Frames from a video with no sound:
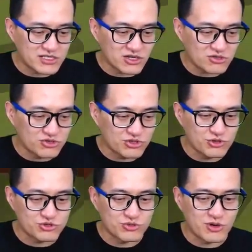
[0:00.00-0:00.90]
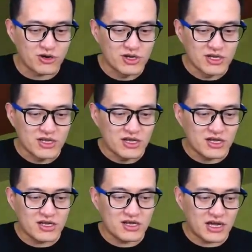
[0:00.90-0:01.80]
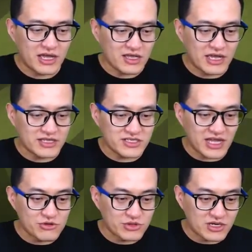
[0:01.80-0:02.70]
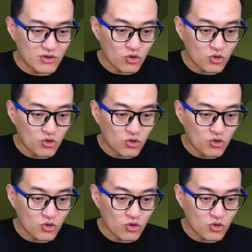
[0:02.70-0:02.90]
到处都有熊猫。呃，哎哎，这还有一个。